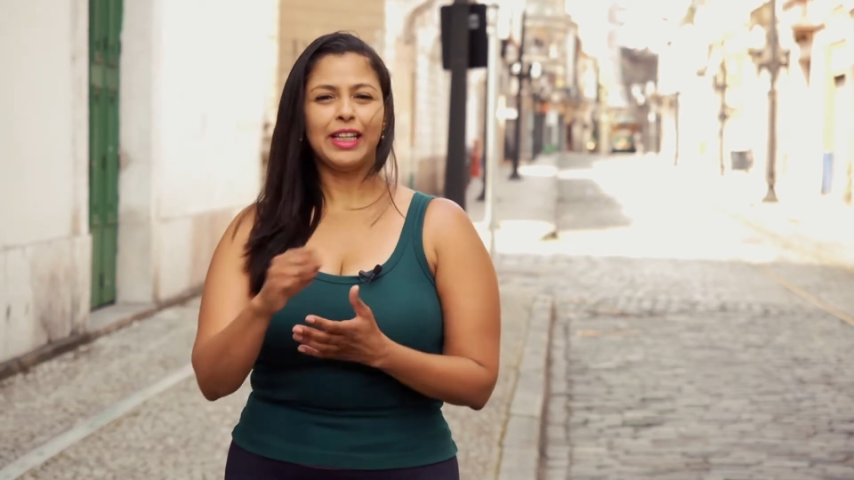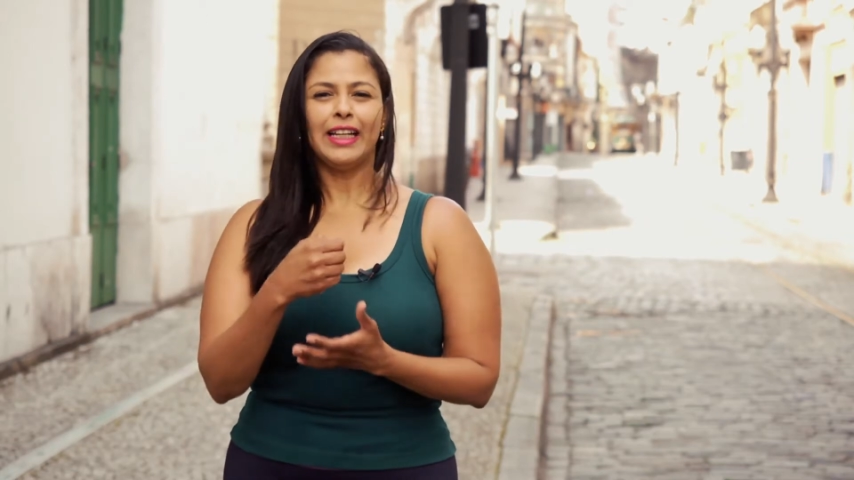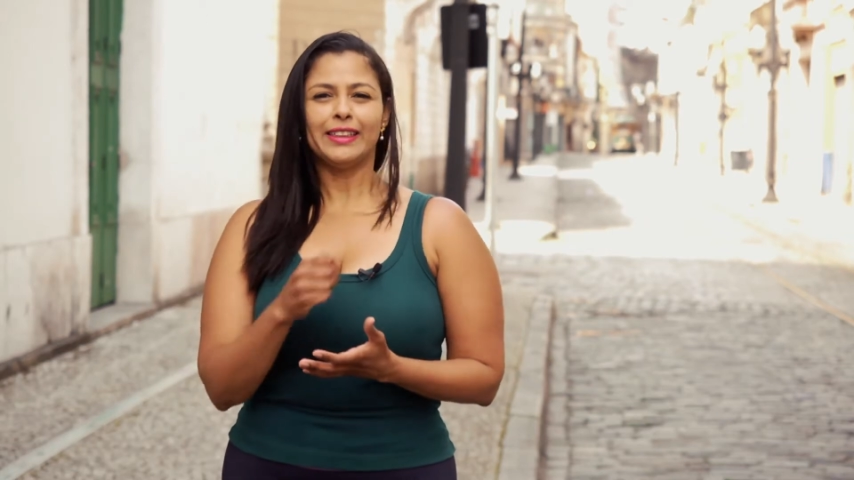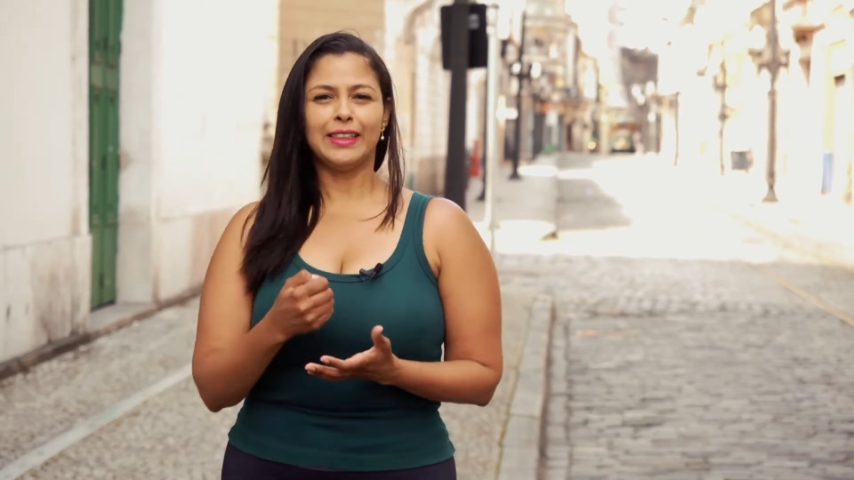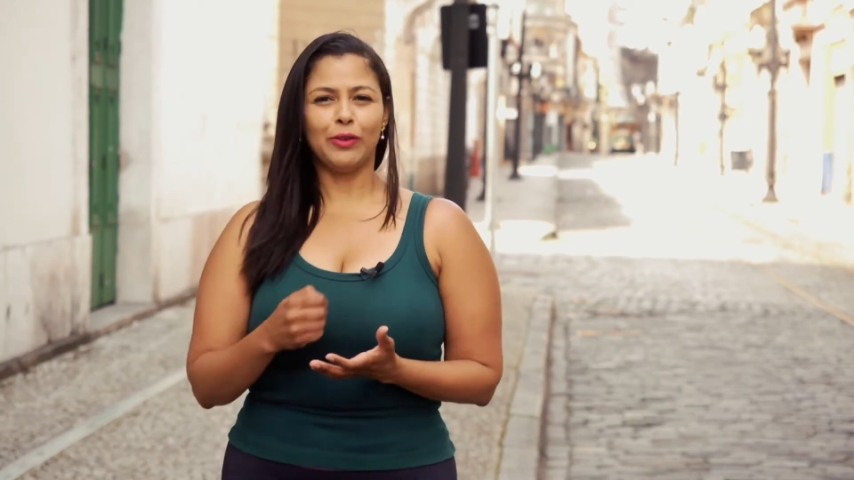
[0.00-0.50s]

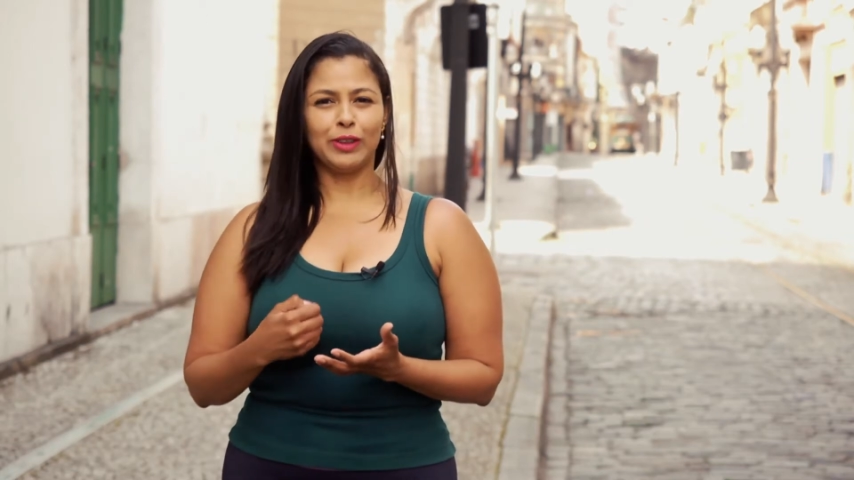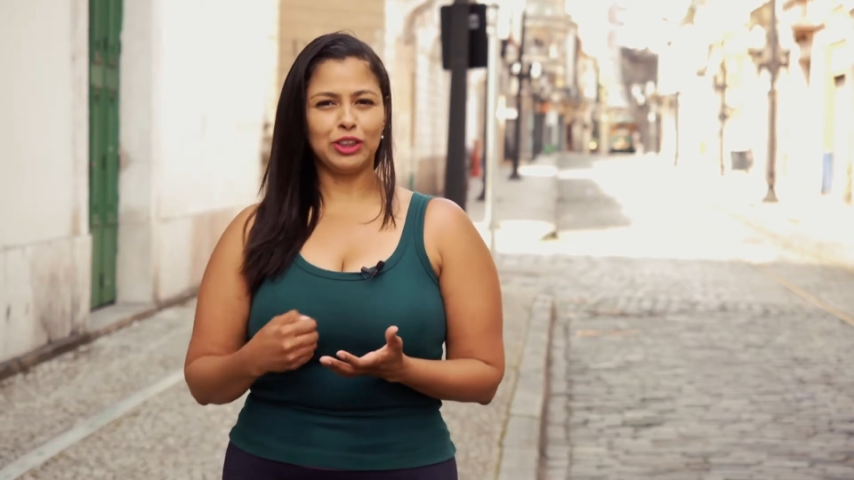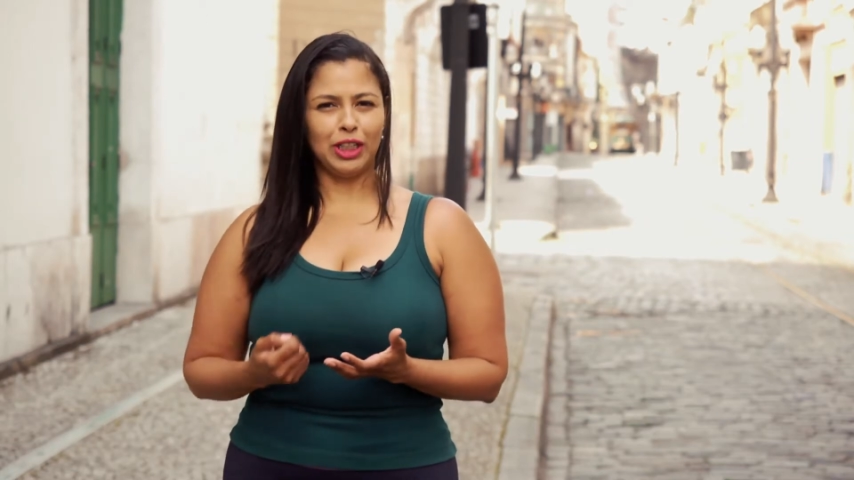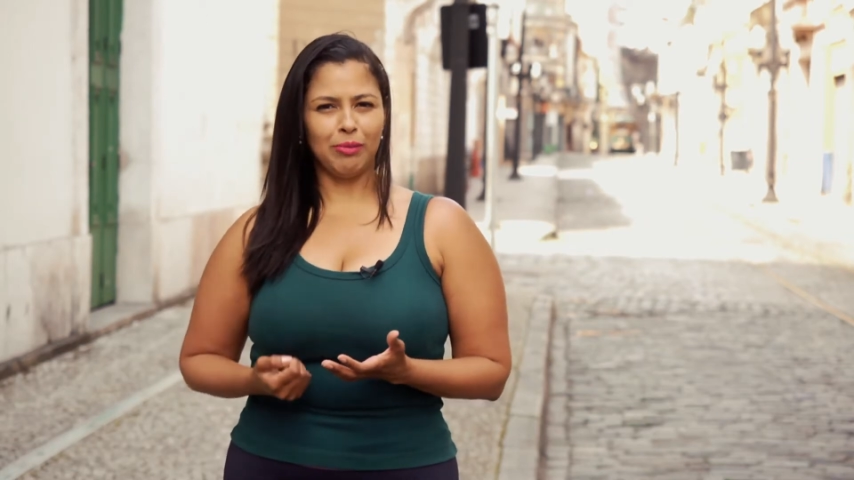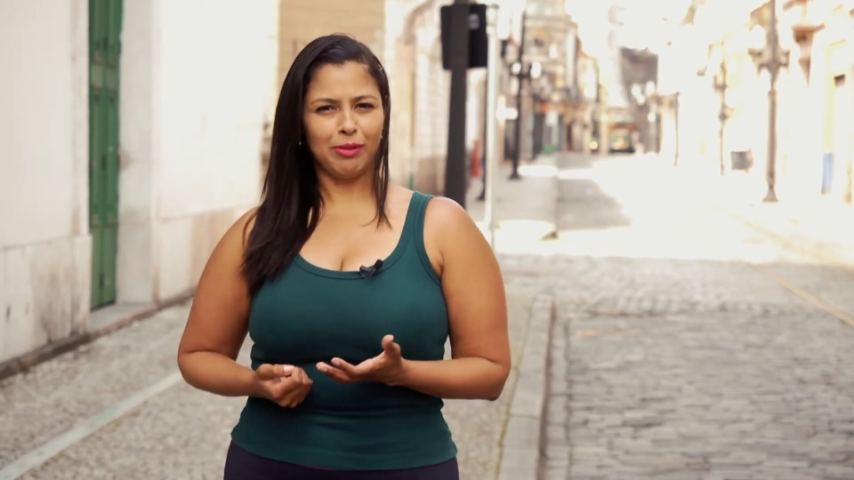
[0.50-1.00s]
são o que
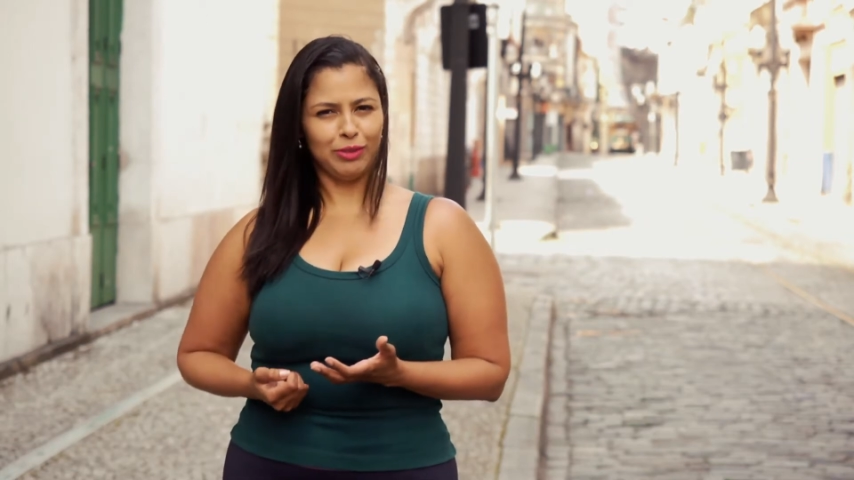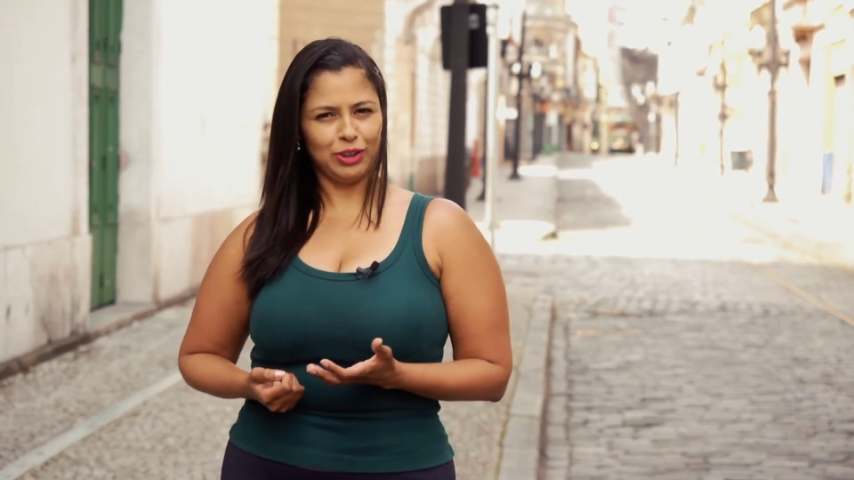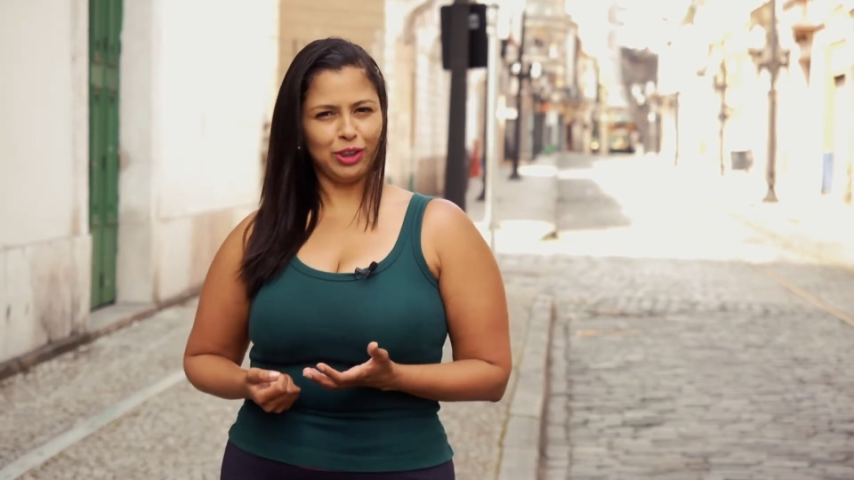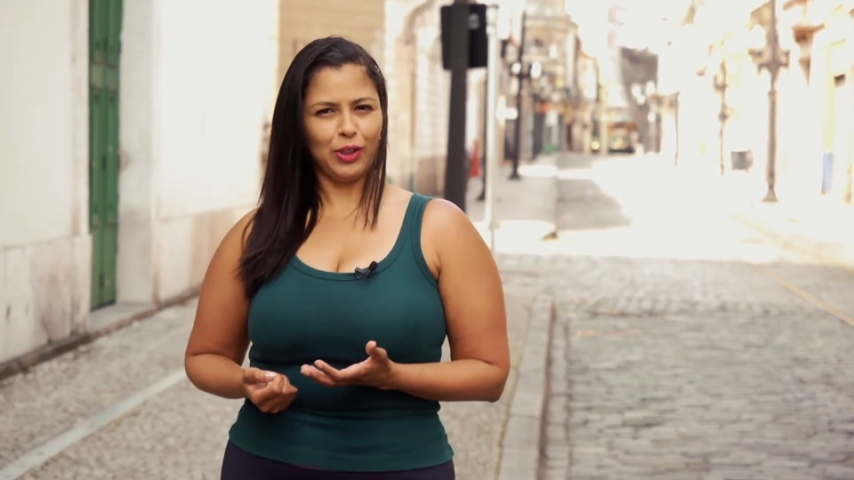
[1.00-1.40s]
chamamos de